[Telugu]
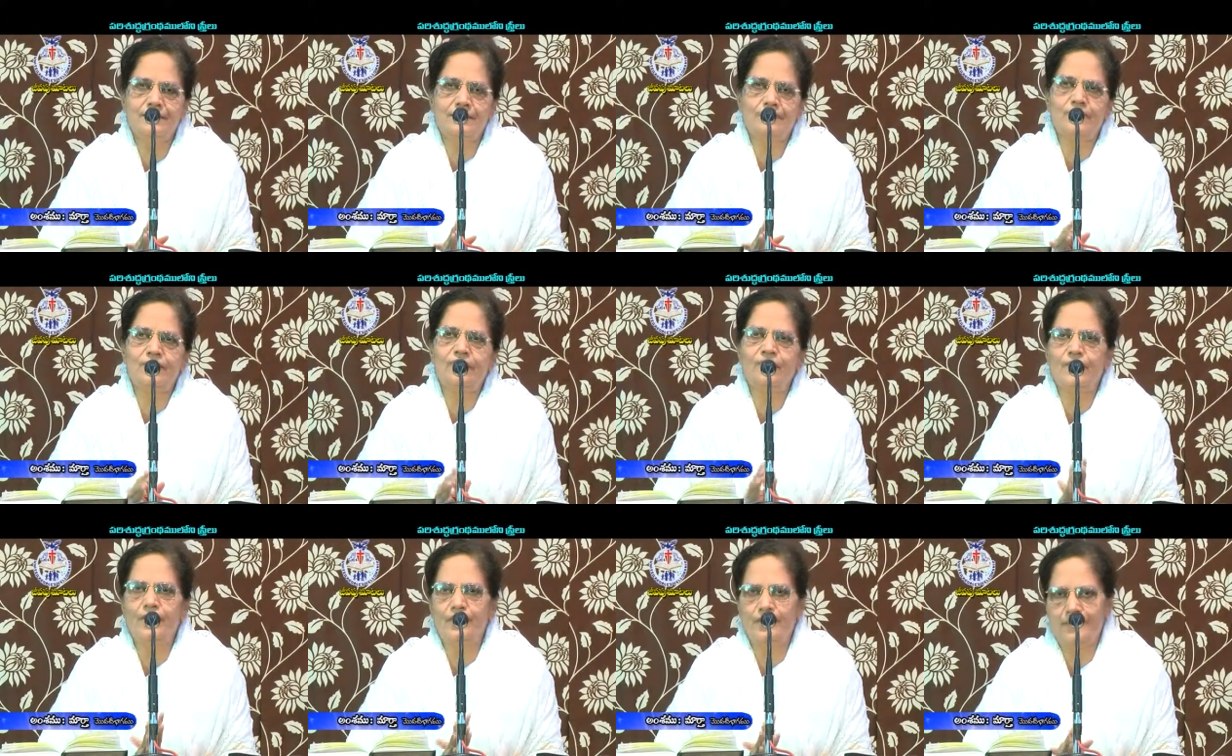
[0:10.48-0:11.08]
ఒక
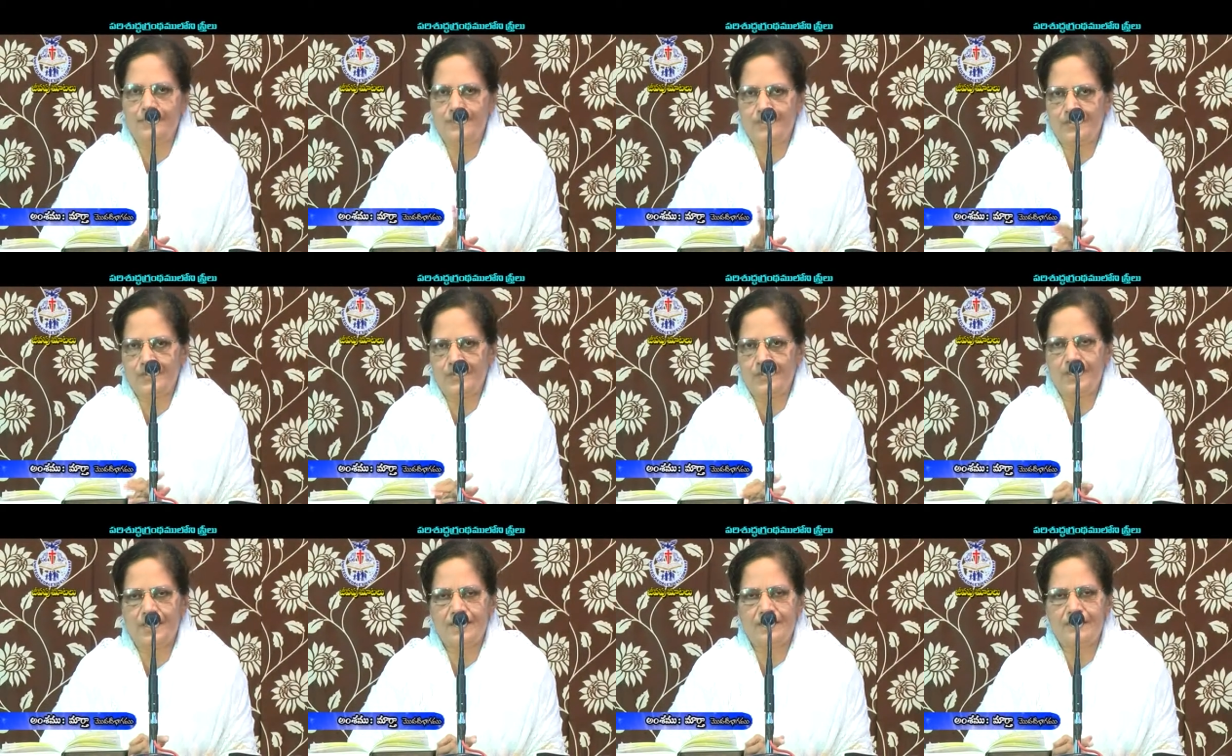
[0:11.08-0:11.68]
వారం
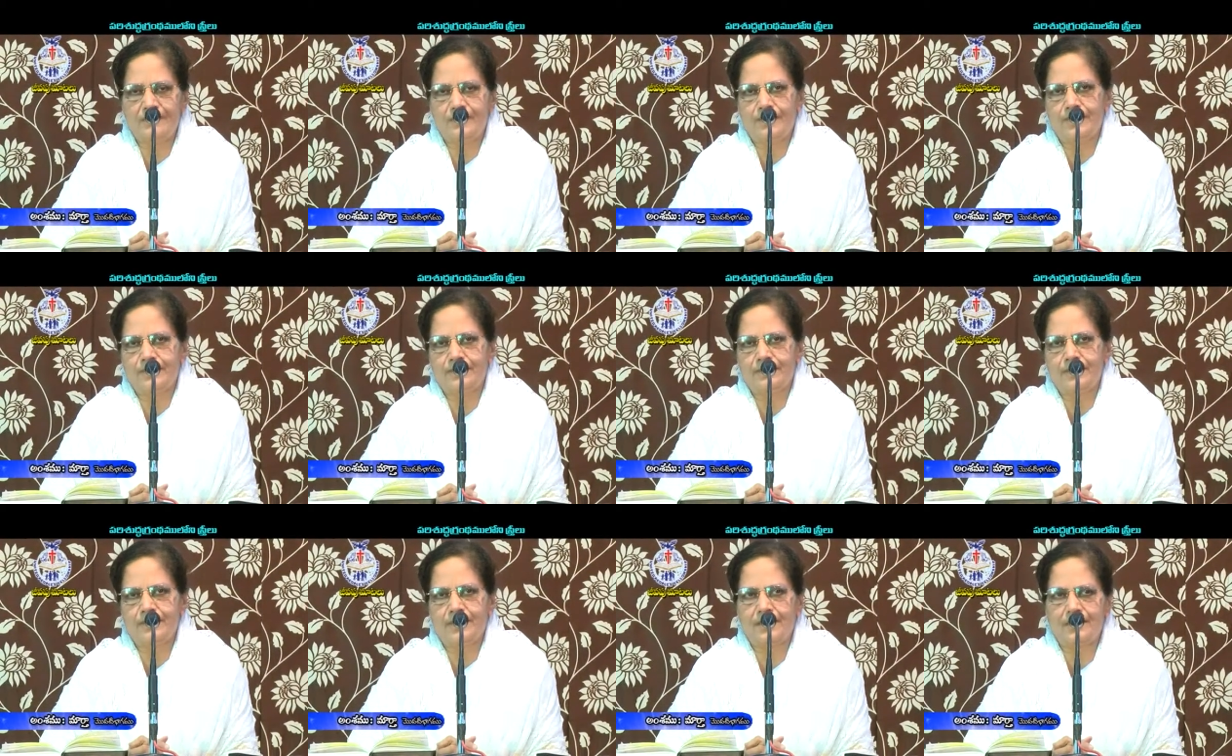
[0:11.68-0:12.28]
ఒక ఆదివారం
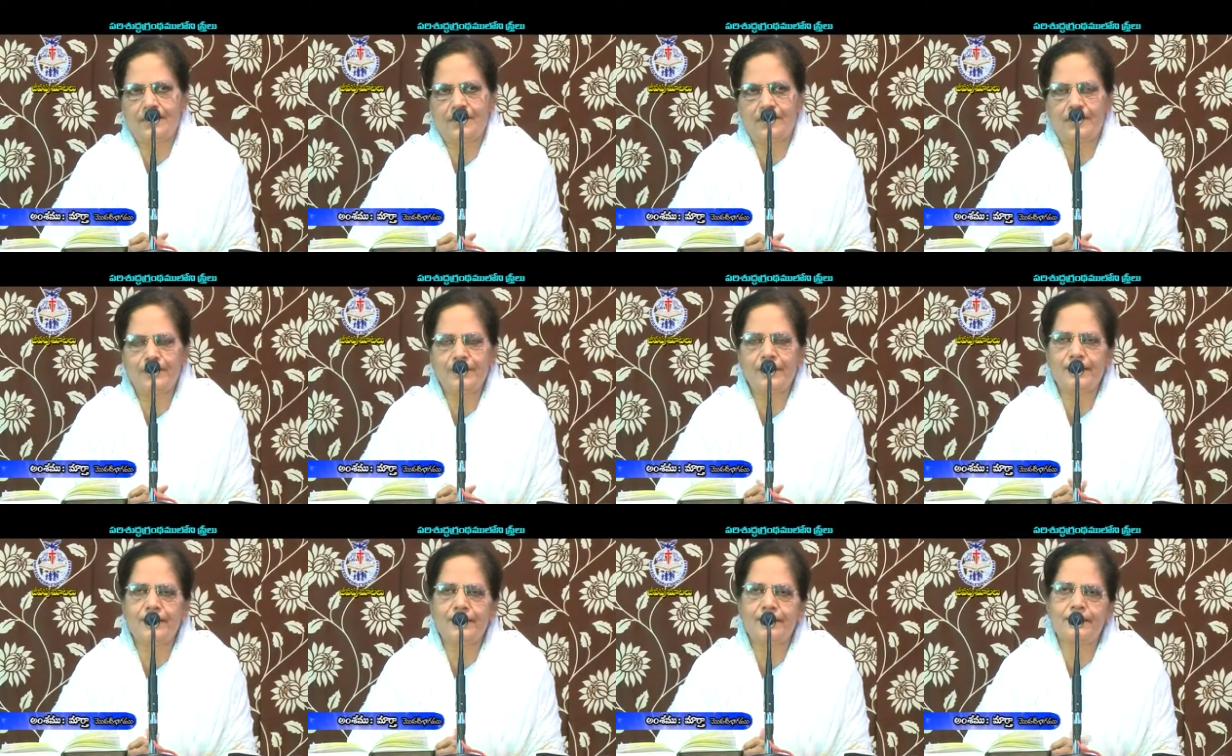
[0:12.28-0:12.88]
సాయంకాలం
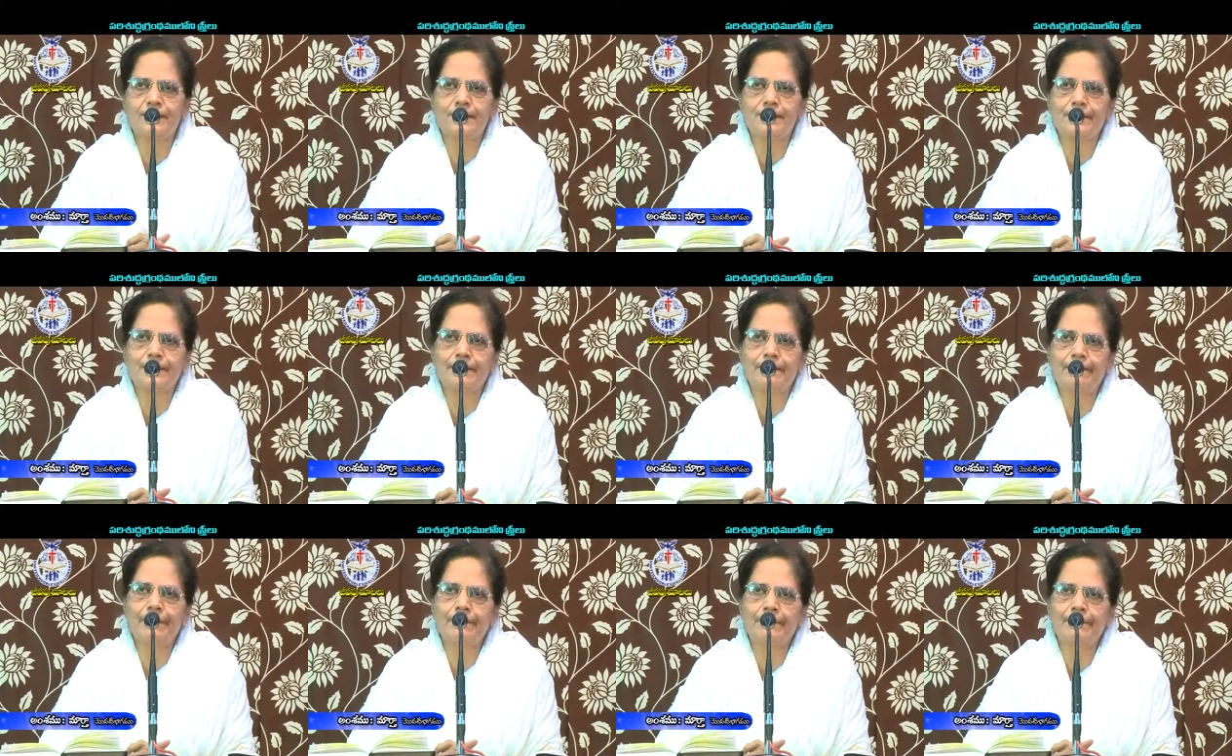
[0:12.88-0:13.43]
కేటాయిస్తున్నాం